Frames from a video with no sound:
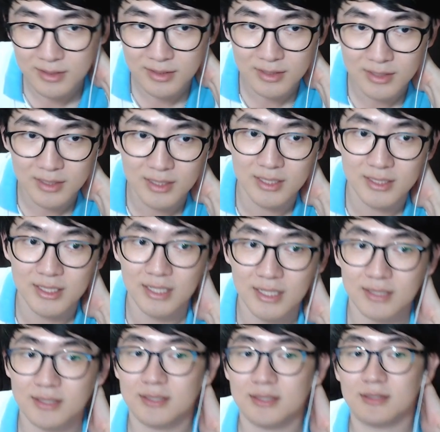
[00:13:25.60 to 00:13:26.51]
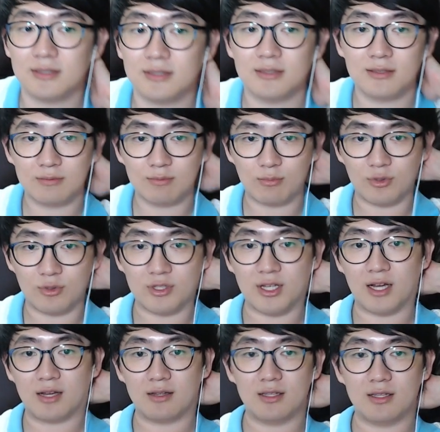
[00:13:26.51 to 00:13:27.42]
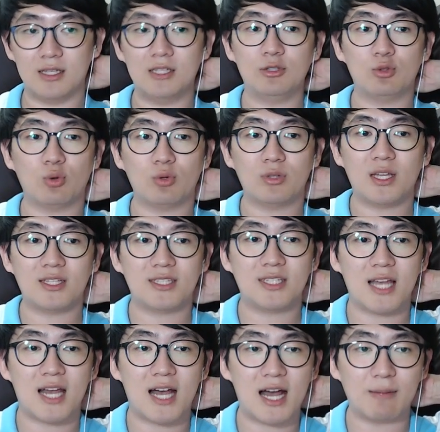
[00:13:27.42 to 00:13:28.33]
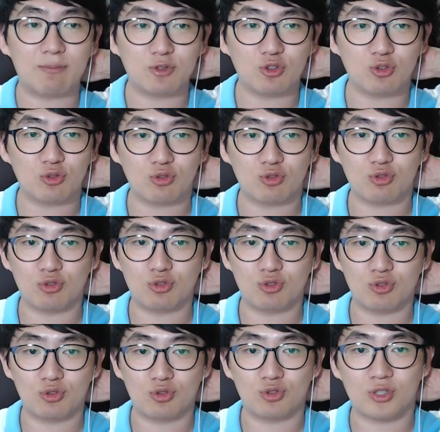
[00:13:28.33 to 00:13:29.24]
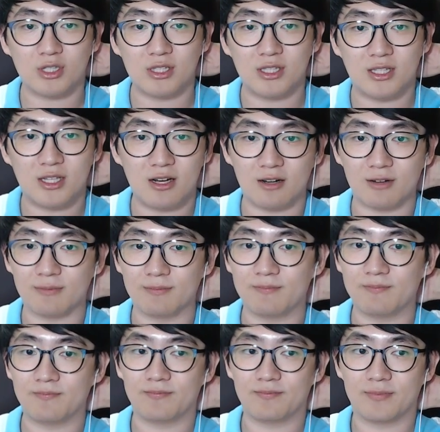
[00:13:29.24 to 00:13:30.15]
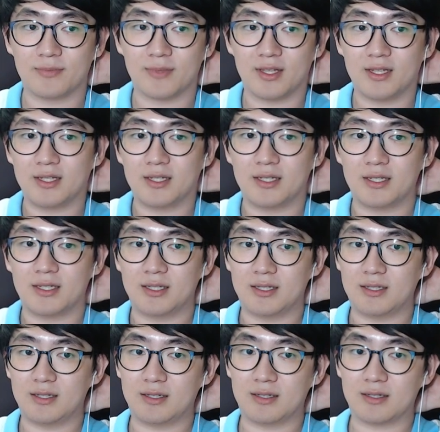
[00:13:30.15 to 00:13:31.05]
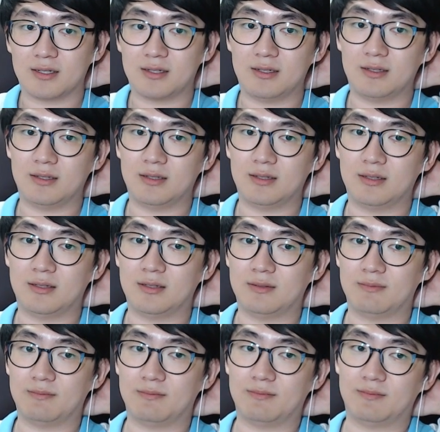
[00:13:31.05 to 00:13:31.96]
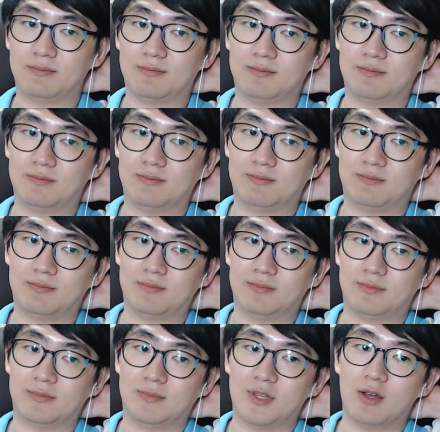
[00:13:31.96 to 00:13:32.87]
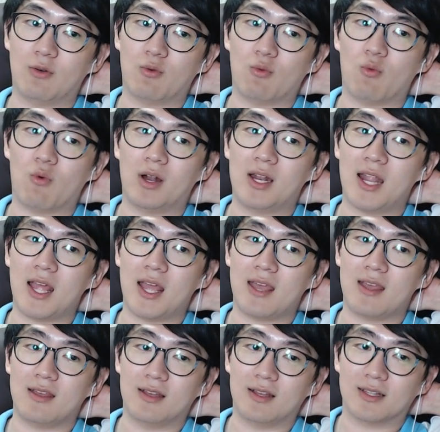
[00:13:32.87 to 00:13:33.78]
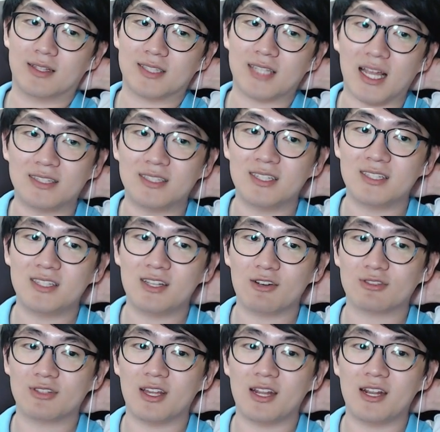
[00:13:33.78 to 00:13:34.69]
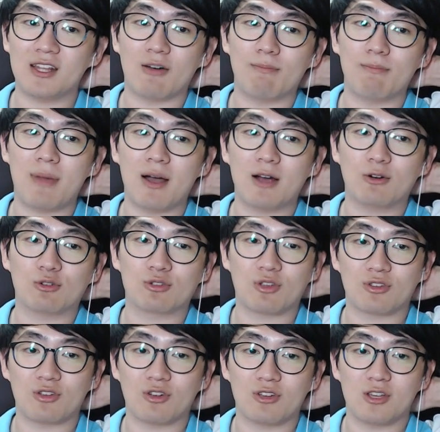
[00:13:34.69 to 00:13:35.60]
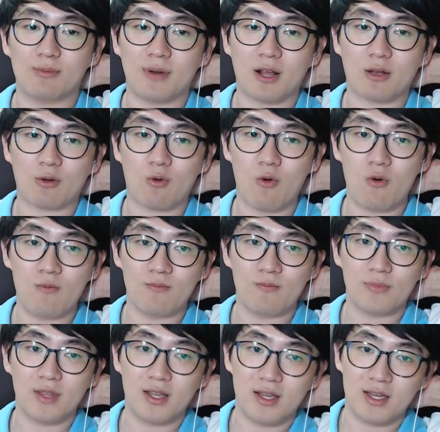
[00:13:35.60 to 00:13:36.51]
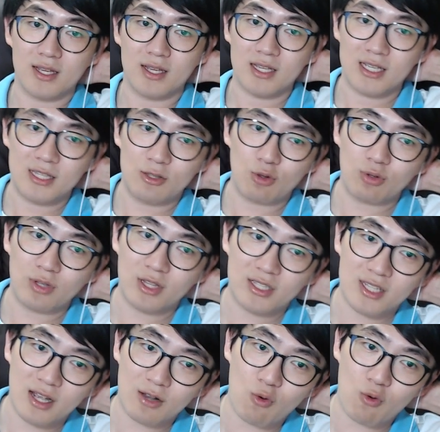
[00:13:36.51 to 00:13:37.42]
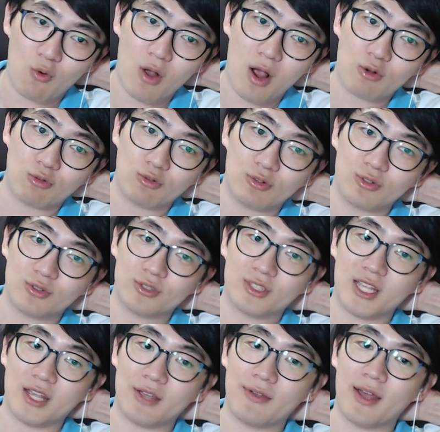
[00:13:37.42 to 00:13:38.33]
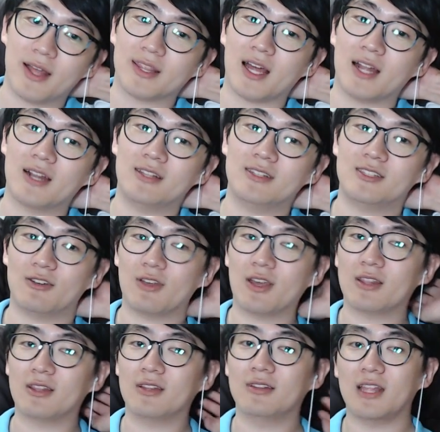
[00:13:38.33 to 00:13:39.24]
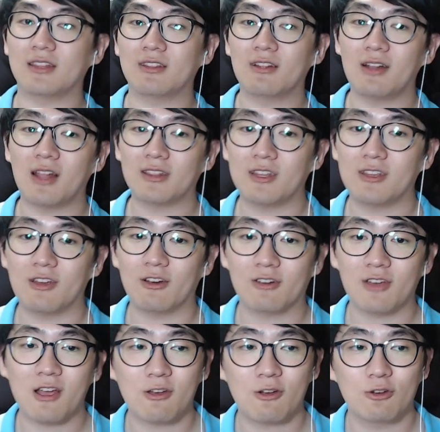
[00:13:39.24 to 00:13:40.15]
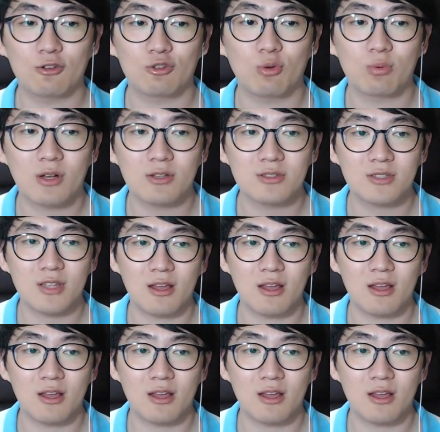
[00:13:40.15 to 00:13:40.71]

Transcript: 이제 뭐냐 인도네시아 합중국은요 그 원래 자치지역들을 연방으로서 성립을 했고 인도네시아 공화국을 제외한 다른 지역에는 네덜란드의 영향력이 좀 컸어요.